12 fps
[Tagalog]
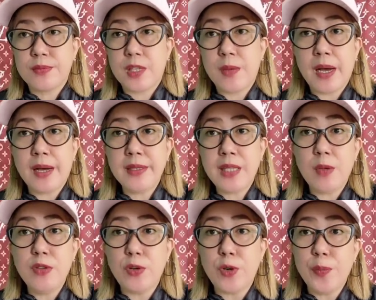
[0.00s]
Diba? Ang
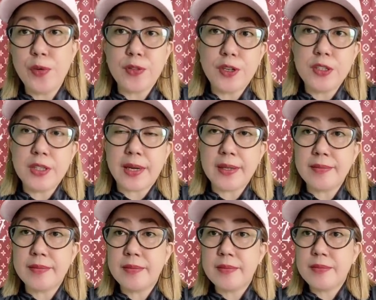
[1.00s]
dami yung computer dyan.
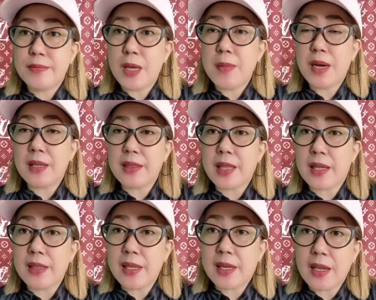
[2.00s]
May mga
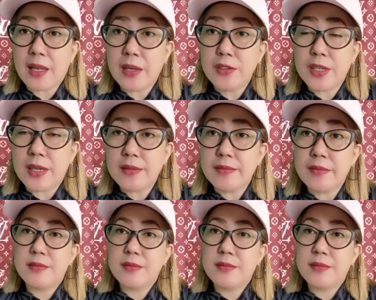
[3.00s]
technical kayo dyan.